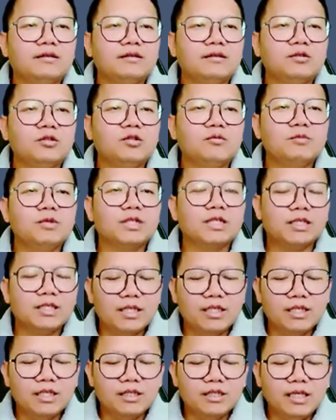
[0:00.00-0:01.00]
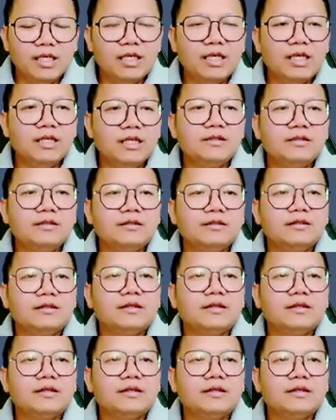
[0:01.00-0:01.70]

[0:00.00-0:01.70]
vô một kịch lệnh lên